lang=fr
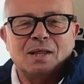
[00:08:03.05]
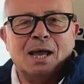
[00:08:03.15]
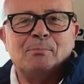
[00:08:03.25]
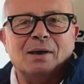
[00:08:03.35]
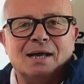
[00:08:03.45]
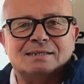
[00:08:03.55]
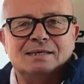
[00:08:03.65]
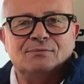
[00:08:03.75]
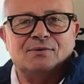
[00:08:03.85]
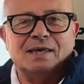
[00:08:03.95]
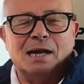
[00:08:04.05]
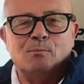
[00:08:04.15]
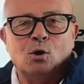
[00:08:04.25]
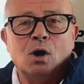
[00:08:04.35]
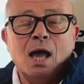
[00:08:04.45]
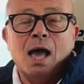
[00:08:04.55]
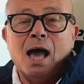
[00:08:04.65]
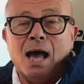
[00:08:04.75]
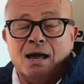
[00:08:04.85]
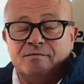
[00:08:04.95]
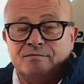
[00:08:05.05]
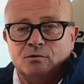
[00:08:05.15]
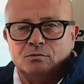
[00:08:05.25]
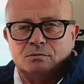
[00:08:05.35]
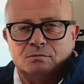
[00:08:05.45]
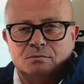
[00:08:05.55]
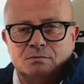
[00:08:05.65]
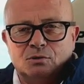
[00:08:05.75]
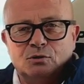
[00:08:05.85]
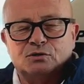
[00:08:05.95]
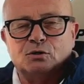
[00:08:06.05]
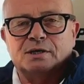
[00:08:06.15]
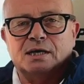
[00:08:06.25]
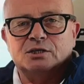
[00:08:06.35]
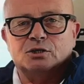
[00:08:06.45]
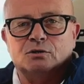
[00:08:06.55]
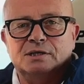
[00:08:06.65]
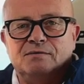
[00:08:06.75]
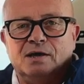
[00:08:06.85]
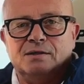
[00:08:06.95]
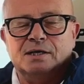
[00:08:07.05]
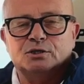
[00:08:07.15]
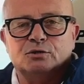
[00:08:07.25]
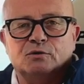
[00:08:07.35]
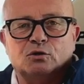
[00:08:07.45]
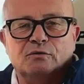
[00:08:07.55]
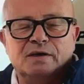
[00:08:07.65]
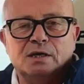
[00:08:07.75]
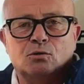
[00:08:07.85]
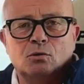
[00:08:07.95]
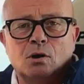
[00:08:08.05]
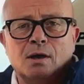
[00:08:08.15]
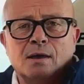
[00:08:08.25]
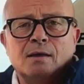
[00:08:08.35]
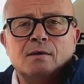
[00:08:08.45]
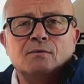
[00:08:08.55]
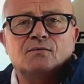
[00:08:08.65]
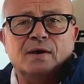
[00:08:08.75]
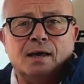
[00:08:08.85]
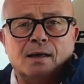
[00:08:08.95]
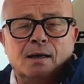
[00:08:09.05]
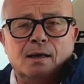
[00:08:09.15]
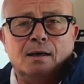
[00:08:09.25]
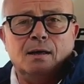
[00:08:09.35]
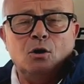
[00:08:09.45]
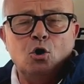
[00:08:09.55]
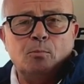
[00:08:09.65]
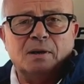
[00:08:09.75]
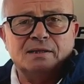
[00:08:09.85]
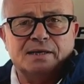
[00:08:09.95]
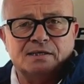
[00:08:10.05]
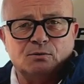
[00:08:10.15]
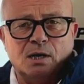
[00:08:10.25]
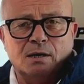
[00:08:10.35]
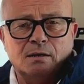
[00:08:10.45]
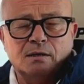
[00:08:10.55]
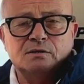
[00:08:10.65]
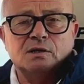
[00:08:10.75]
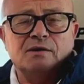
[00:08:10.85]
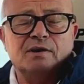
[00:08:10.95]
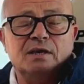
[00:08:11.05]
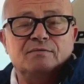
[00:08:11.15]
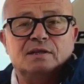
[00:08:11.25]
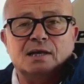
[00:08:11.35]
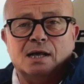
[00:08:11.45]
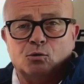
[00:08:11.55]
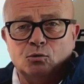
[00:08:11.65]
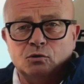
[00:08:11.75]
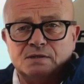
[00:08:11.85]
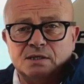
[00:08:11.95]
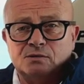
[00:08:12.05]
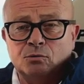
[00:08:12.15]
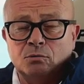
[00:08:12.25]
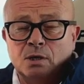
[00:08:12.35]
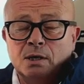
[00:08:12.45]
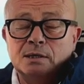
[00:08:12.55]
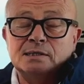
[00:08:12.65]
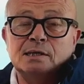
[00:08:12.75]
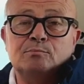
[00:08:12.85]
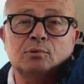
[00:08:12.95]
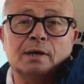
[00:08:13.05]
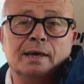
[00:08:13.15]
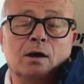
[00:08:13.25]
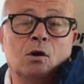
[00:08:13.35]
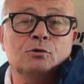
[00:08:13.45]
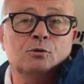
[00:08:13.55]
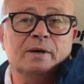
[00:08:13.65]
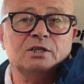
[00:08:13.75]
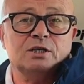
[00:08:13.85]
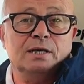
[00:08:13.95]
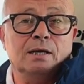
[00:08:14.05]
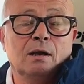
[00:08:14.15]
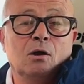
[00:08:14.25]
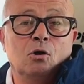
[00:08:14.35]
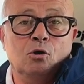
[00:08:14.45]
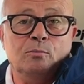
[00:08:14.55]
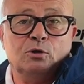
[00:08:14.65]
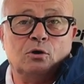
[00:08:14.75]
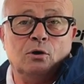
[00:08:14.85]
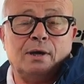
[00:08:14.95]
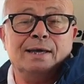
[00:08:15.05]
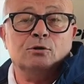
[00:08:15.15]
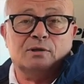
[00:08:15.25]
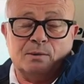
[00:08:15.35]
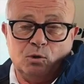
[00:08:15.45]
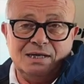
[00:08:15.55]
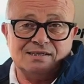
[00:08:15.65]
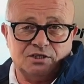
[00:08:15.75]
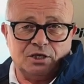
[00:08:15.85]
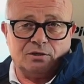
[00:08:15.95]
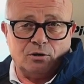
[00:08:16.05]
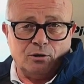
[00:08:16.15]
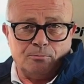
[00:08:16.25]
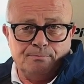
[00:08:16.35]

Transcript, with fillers: Impératif également, avant le stockage en hivernage de votre véhicule, faire le plein de gasoil, cela va éviter la condensation, ce qui pourrait endommager le moteur et notamment les injecteurs.